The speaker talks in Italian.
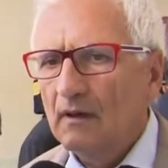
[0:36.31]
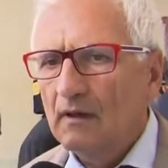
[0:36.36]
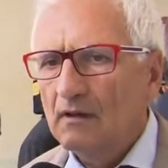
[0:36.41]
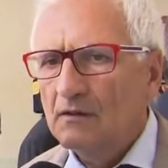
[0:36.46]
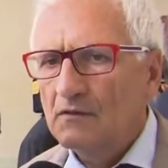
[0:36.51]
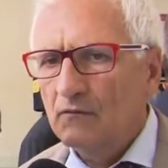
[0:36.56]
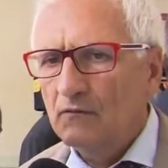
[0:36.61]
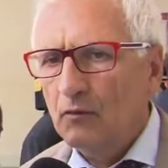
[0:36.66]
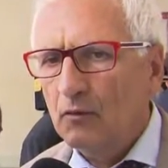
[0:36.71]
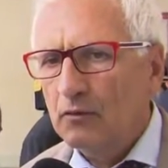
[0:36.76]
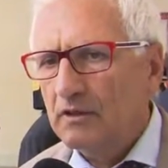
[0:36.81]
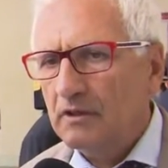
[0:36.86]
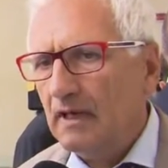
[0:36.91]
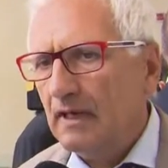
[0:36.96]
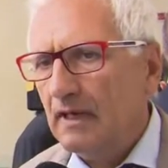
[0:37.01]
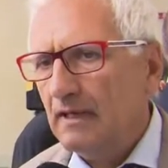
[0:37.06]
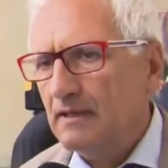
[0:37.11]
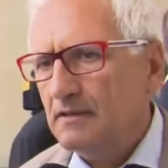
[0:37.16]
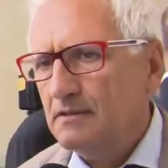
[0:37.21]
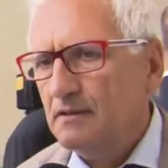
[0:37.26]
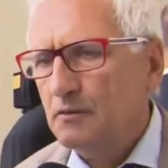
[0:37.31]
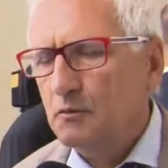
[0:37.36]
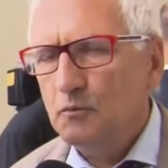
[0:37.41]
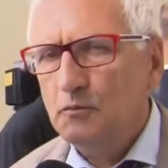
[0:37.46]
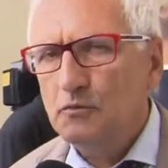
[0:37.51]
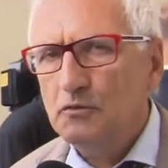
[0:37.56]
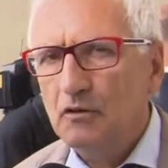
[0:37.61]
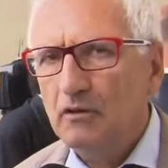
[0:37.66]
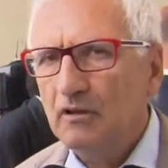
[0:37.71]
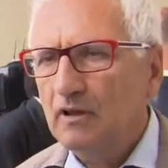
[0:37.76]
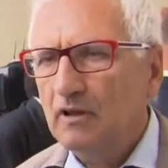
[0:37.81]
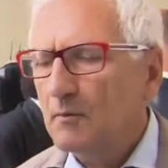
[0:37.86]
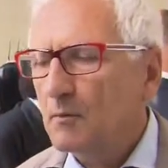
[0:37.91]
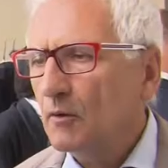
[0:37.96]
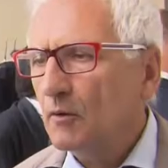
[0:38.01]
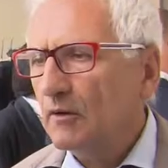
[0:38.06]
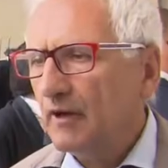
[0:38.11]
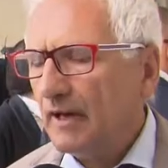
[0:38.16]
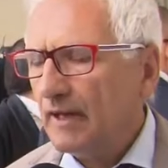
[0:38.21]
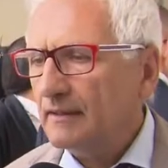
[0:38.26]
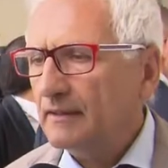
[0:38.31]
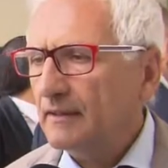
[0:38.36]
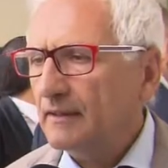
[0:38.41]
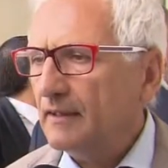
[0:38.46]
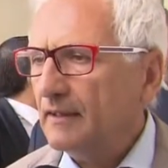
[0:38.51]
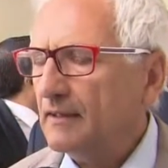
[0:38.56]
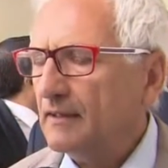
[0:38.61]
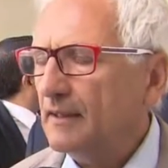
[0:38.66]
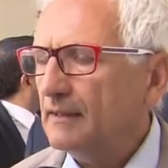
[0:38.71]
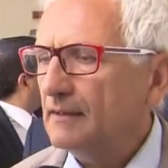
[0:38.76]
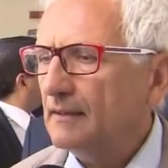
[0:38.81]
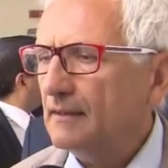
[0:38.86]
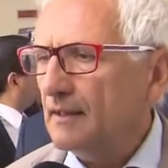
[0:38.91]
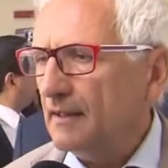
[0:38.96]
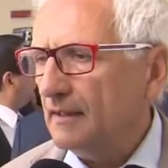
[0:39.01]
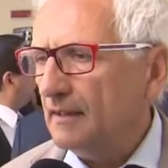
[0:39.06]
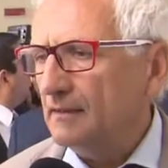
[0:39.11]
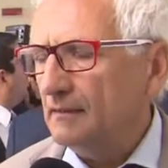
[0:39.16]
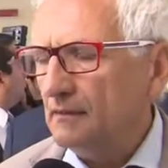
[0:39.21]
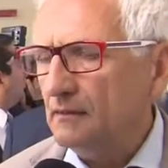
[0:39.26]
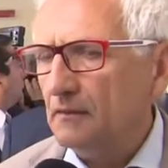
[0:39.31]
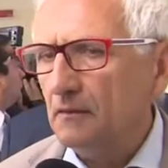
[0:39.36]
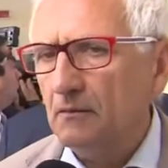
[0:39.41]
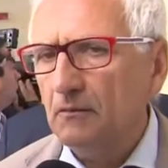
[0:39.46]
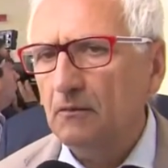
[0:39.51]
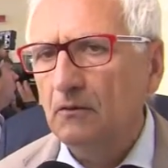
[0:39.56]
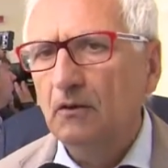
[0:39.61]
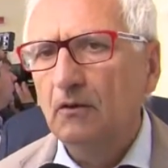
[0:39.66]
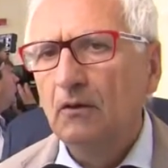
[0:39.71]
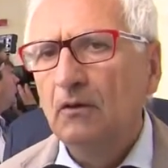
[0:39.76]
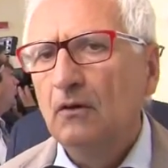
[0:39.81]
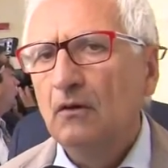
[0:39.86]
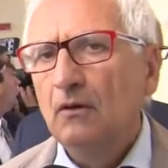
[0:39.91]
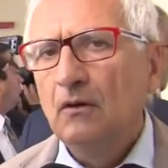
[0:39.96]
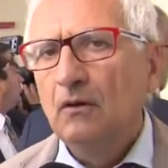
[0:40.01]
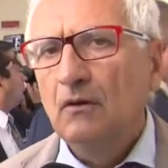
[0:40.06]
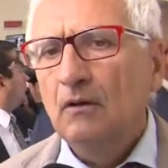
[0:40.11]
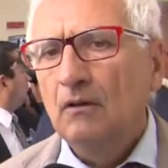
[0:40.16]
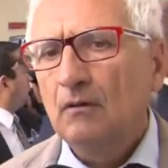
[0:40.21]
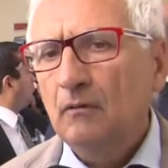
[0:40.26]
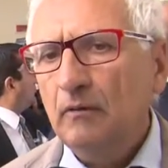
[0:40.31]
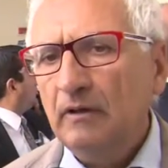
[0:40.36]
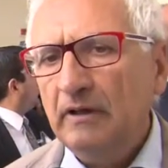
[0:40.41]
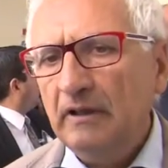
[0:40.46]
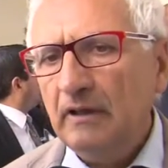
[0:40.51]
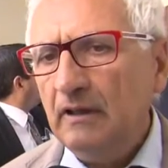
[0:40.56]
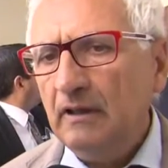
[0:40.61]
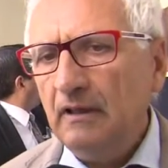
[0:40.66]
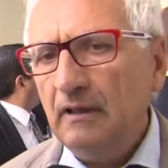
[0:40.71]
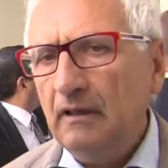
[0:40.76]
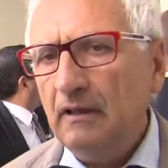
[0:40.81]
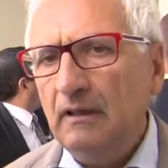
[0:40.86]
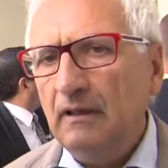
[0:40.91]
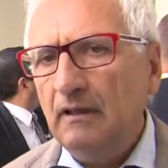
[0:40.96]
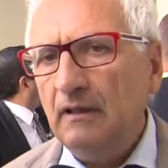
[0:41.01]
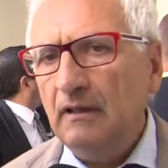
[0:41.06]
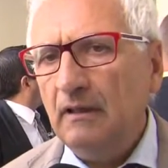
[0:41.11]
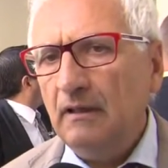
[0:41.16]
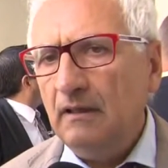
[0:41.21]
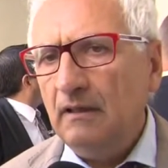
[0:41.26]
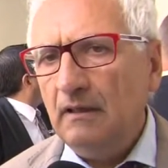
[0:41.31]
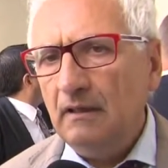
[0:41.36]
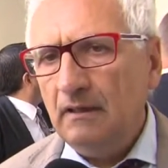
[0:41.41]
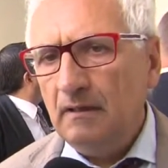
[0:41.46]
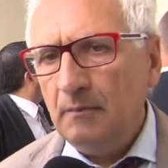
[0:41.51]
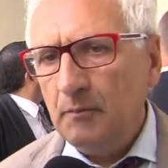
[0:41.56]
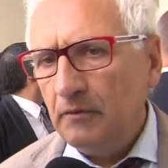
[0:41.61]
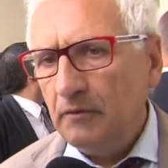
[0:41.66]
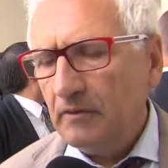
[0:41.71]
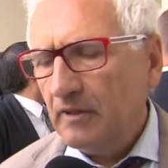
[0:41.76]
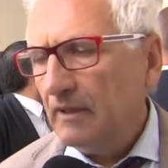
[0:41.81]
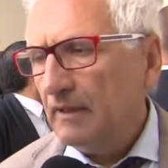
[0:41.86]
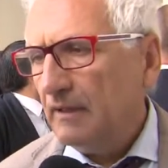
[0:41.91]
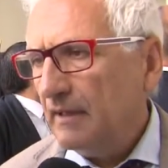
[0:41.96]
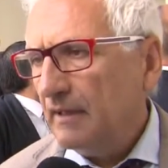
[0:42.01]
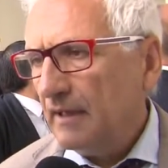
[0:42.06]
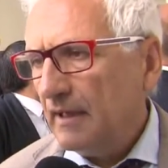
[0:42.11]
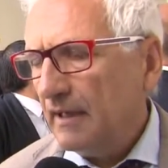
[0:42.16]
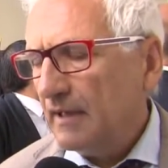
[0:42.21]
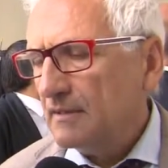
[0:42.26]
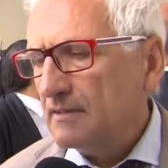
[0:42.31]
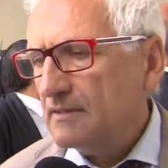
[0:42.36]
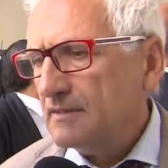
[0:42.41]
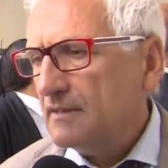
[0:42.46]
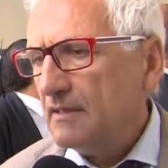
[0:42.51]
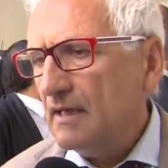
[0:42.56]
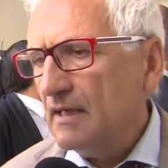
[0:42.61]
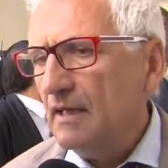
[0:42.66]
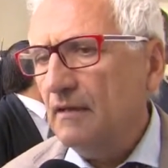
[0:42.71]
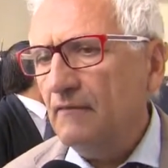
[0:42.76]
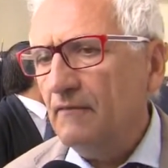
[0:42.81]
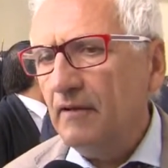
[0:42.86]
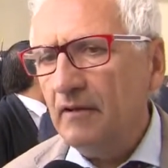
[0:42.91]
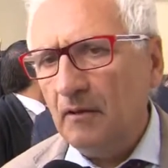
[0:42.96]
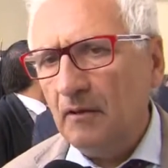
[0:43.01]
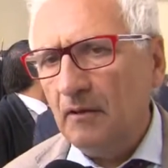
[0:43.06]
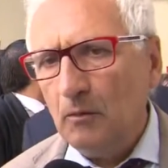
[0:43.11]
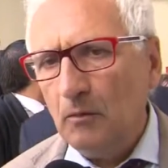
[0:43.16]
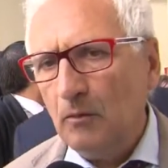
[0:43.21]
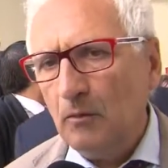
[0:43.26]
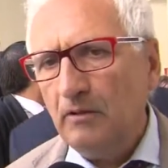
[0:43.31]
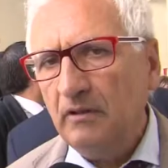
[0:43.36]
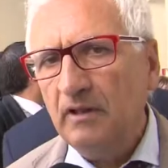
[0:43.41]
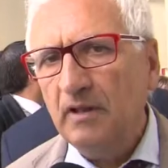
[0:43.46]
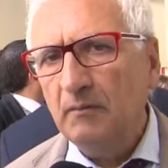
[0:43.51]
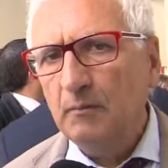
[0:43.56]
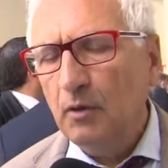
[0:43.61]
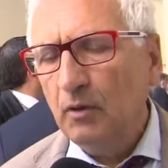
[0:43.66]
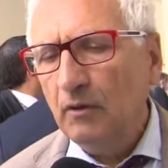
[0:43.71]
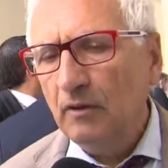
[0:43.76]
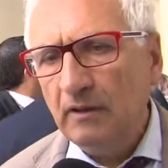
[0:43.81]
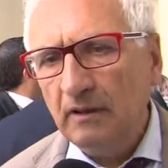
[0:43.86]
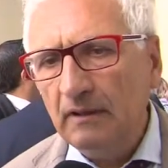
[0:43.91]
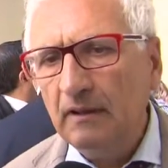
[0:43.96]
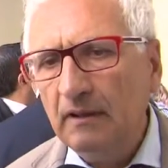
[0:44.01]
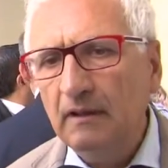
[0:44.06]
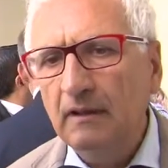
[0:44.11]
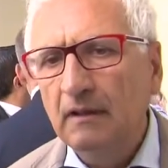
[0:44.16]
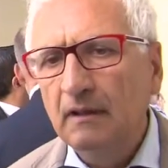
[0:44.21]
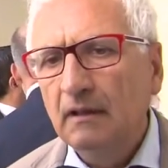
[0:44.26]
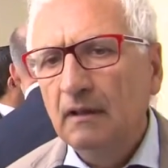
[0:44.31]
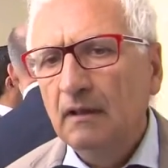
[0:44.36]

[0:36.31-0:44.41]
Svuota le istituzioni democratiche dal di dentro quindi i, i, poteri di garanzia vengono indeboliti